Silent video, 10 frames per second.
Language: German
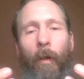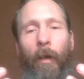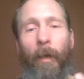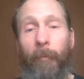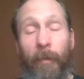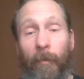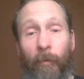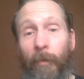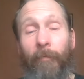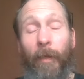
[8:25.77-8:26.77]
Habe ich
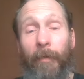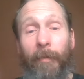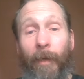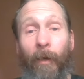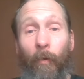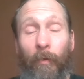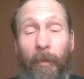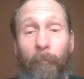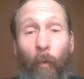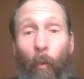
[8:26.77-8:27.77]
natürlich vielleicht auch
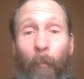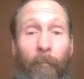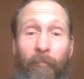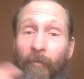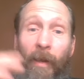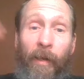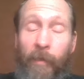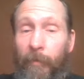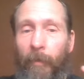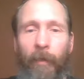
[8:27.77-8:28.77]
im
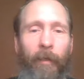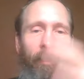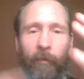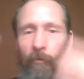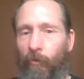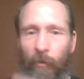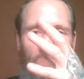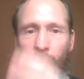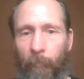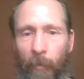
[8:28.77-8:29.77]
Umfeld energetische
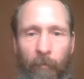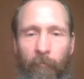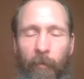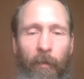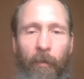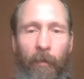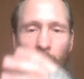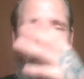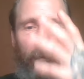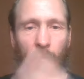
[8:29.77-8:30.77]
Themen wie...
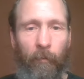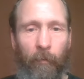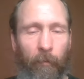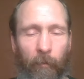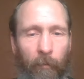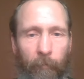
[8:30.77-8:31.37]
Äh,